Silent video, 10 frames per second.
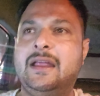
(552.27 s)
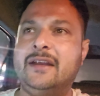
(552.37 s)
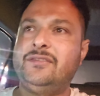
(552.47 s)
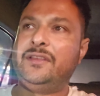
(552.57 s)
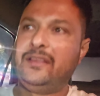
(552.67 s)

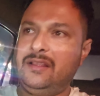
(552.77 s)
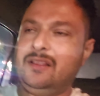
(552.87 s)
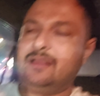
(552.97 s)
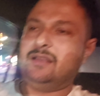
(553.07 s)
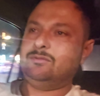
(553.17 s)
लाइट सी
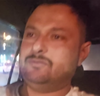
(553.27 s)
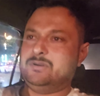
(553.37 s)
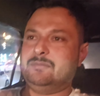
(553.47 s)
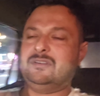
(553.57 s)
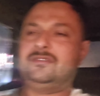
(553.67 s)
अब
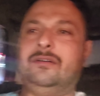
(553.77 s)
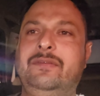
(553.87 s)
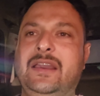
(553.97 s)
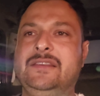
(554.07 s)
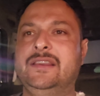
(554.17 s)
सोनम का सब
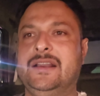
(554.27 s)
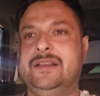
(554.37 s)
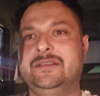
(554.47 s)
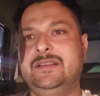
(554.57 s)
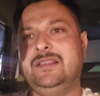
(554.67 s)
आ जाएगा
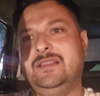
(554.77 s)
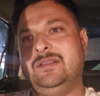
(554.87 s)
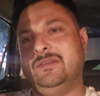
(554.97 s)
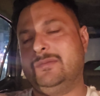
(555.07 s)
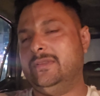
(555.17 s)

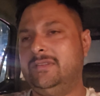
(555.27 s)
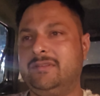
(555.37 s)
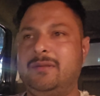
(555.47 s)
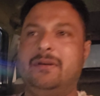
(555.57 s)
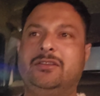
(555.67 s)
और बस
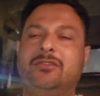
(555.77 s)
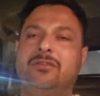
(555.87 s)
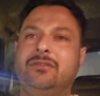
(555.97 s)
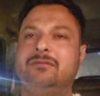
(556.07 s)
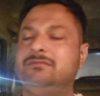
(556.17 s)
इसके बाद तो
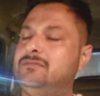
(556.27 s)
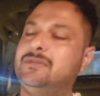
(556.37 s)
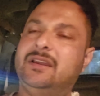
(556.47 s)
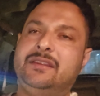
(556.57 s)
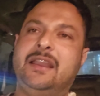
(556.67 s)

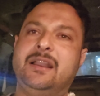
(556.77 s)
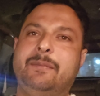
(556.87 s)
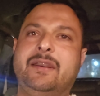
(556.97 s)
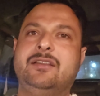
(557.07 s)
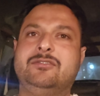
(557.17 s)
घर जाएगा
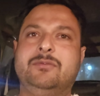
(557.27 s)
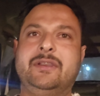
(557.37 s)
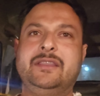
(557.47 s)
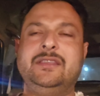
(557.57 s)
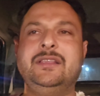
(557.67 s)
पड़का
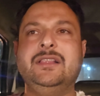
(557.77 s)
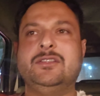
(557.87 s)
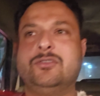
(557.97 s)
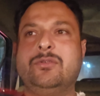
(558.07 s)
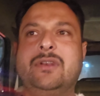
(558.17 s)
सोवागे जी
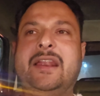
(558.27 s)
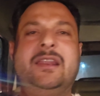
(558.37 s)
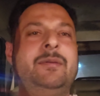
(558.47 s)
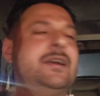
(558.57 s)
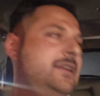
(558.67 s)
तो गुड नाइट
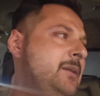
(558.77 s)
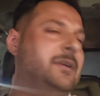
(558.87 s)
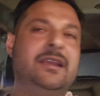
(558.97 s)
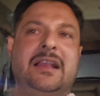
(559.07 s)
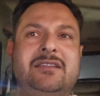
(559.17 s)
ही भी कर दे
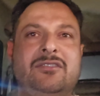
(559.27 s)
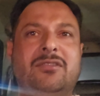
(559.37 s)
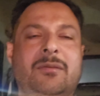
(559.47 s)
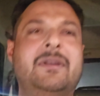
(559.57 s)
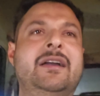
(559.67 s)
मेरे ख्याल से
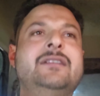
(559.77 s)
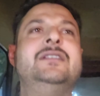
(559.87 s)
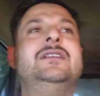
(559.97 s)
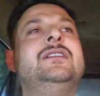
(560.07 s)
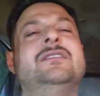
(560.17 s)
सोनम है ना
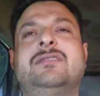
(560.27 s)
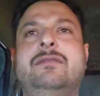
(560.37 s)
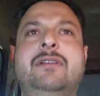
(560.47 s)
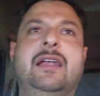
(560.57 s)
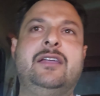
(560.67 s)
हाँ।
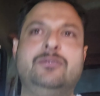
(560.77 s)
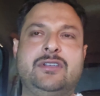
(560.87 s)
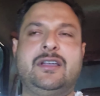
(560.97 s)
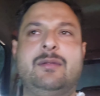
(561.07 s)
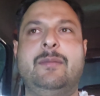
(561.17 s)
सब वाला क्यों
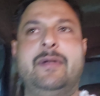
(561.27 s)
चक्कर में